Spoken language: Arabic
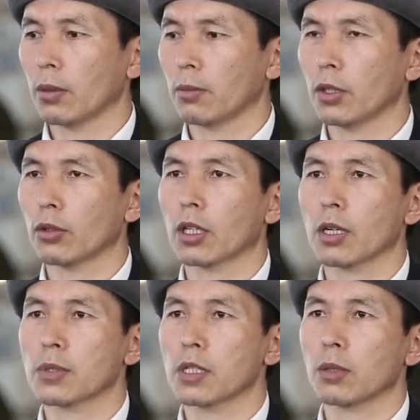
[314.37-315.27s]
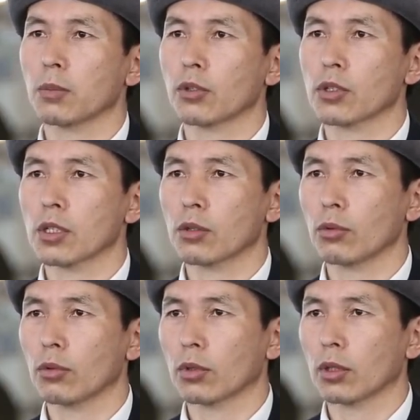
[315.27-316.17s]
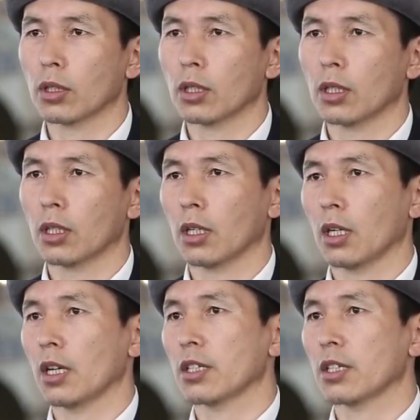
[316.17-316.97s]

150 160 آه،